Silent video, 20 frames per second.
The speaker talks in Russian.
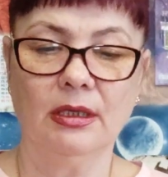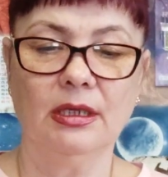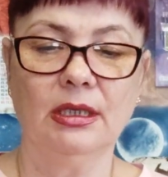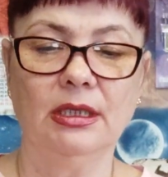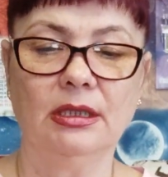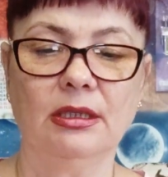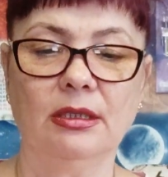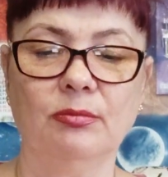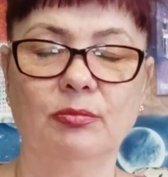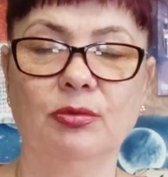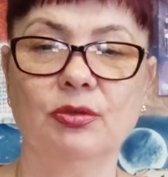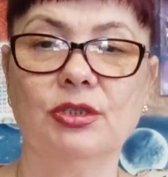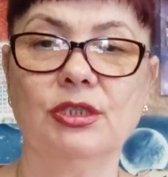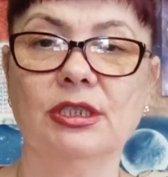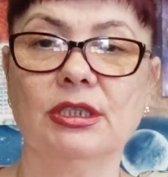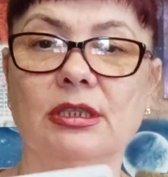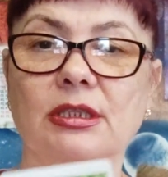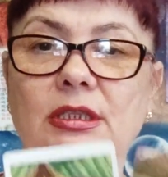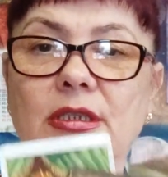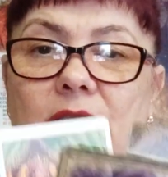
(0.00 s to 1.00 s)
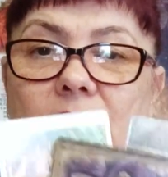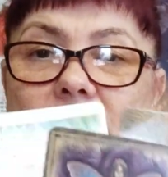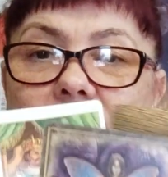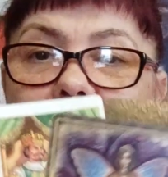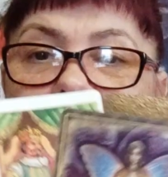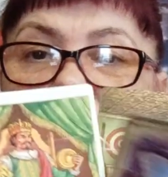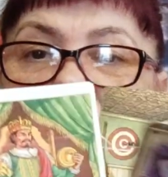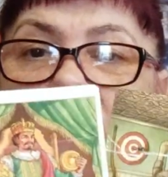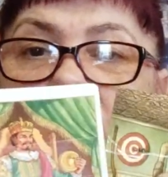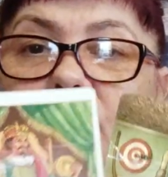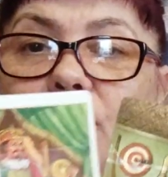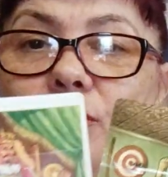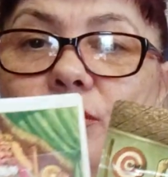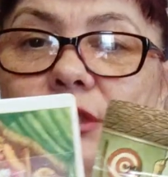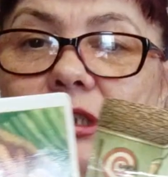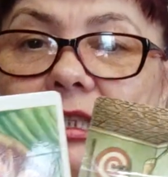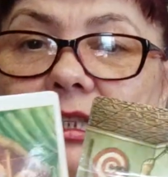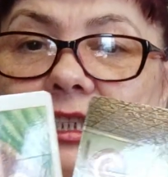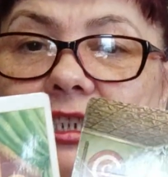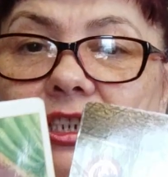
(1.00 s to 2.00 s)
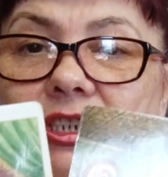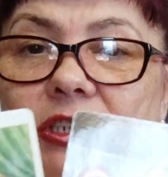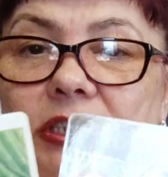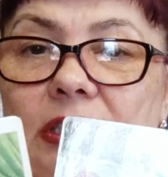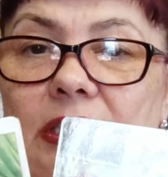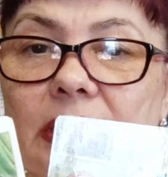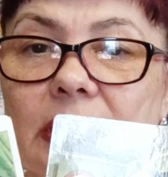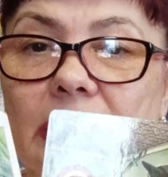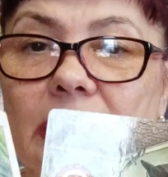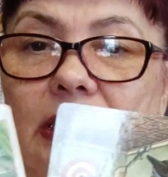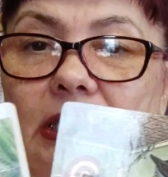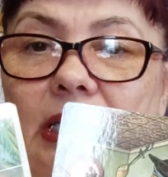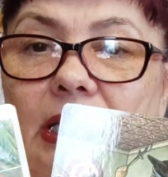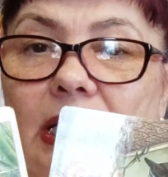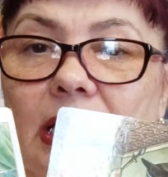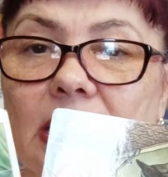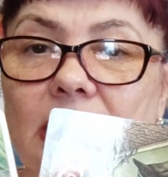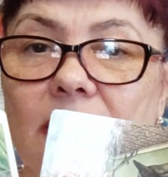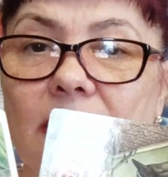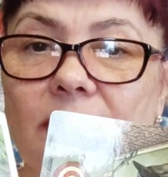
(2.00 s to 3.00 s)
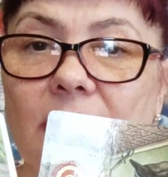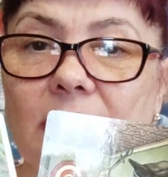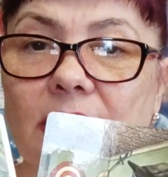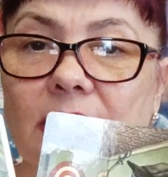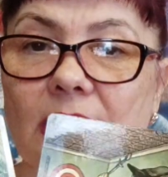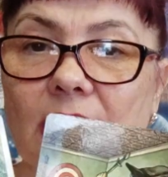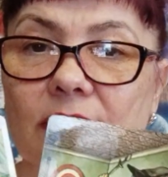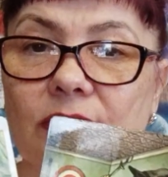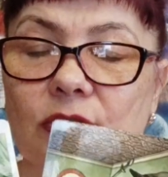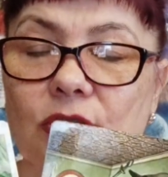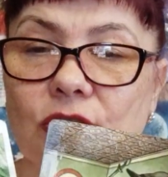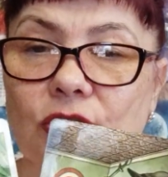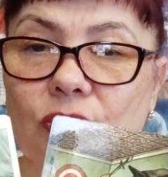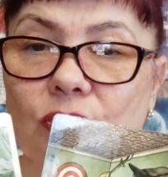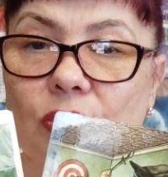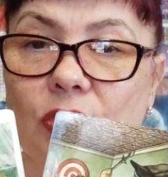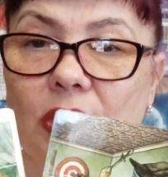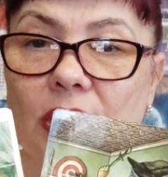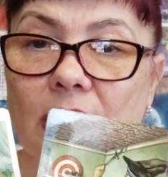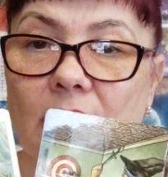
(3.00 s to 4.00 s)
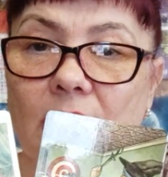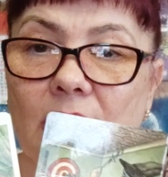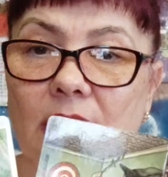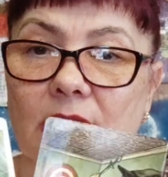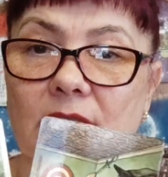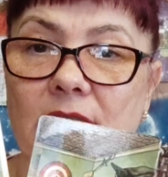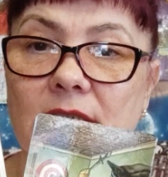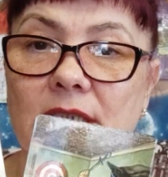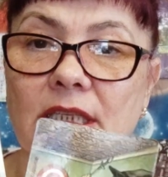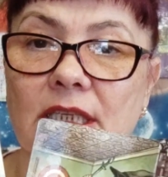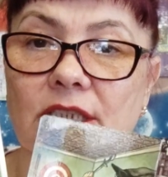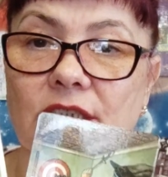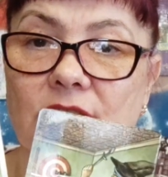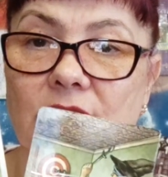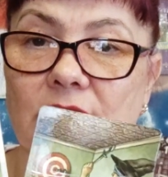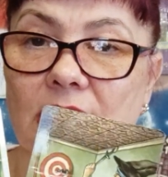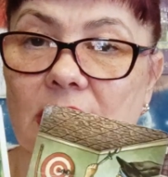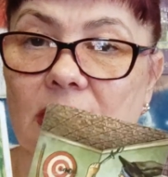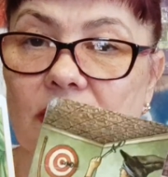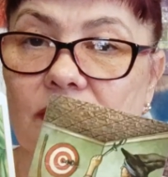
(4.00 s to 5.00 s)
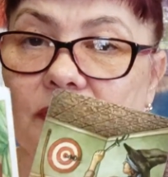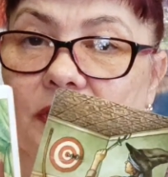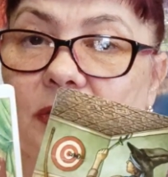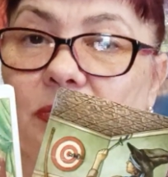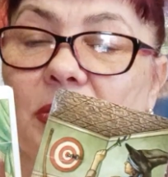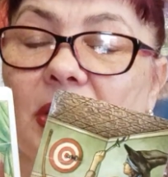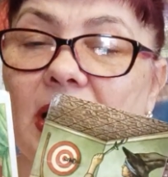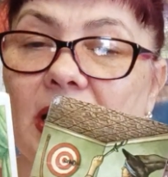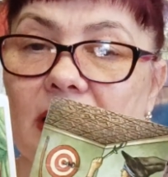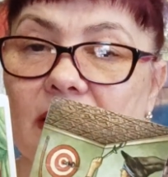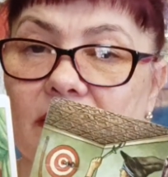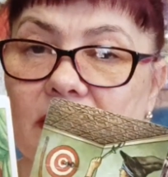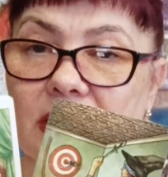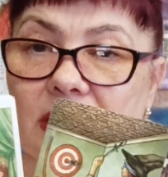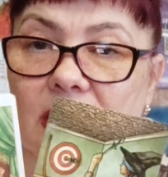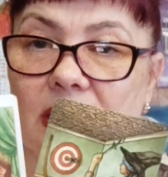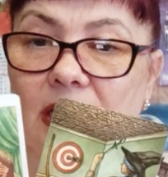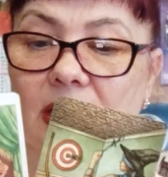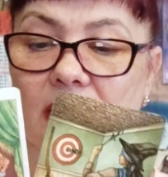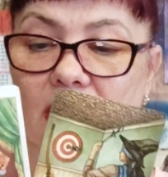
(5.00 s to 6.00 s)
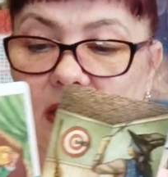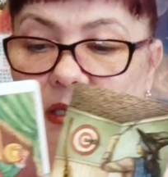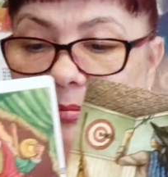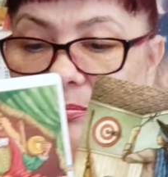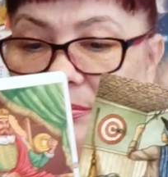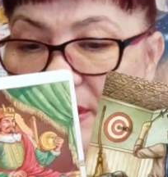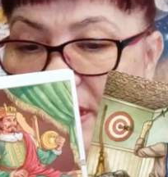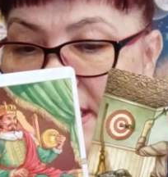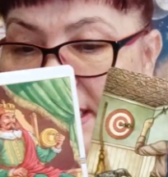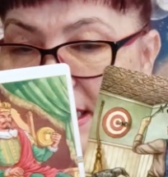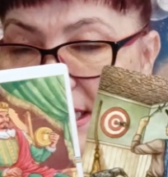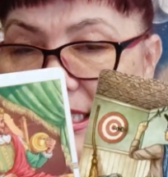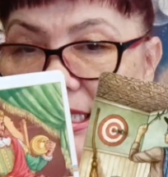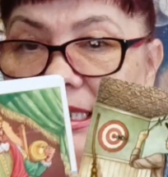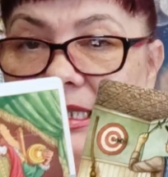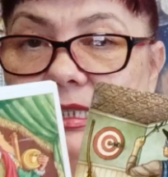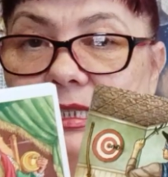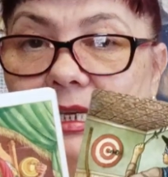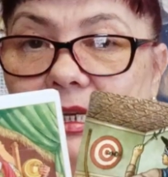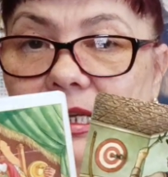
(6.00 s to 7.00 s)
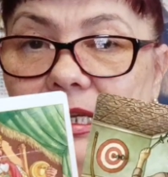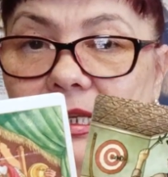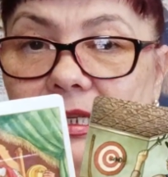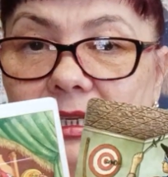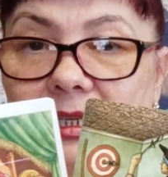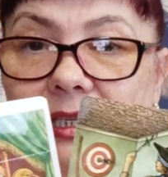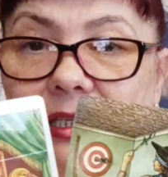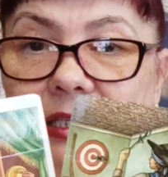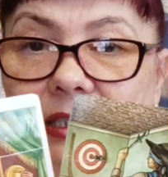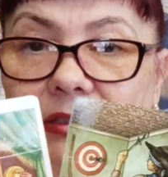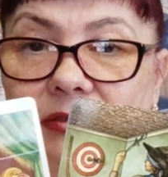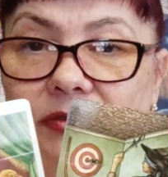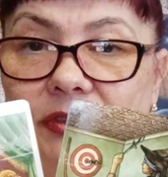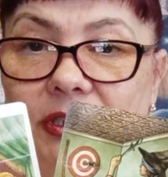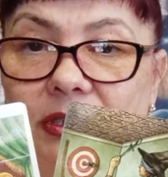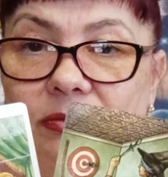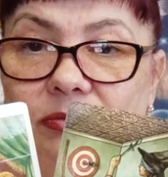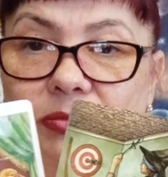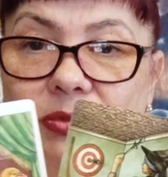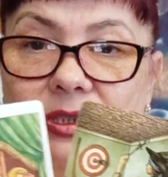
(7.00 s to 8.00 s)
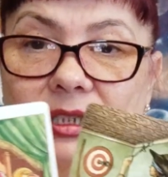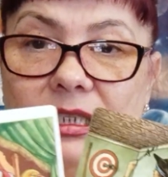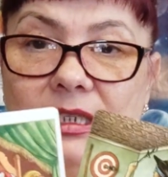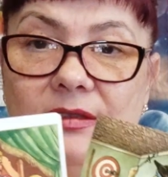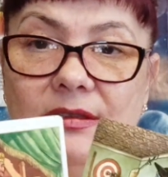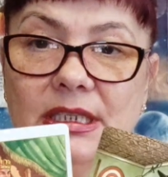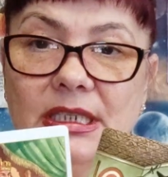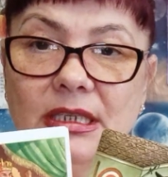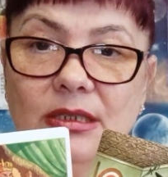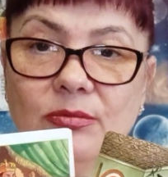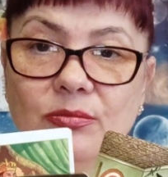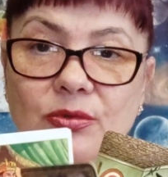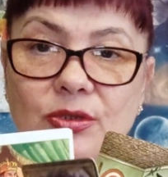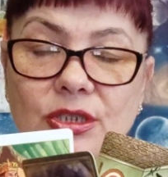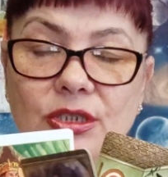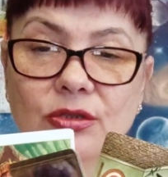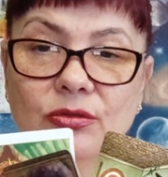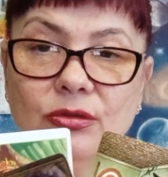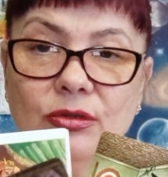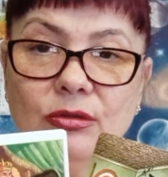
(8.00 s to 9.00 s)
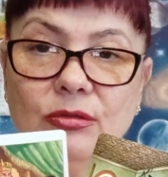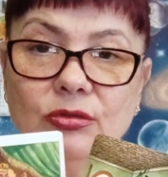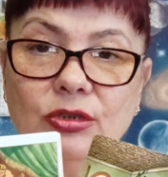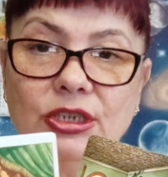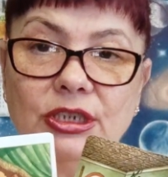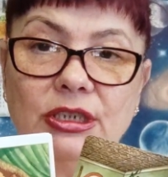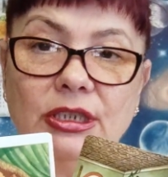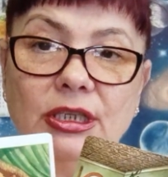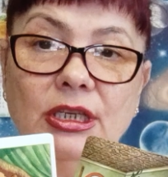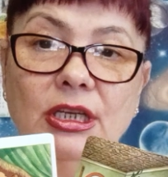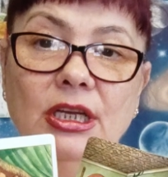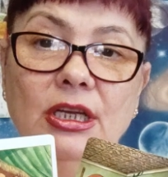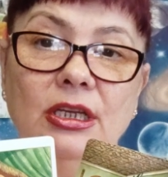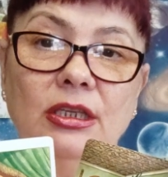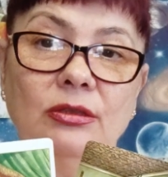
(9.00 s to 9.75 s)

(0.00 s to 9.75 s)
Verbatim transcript: это будет э, услышано. Это ответ того, что, э, значит, надо вымаливать, просить, и вы действительно будете услышаны.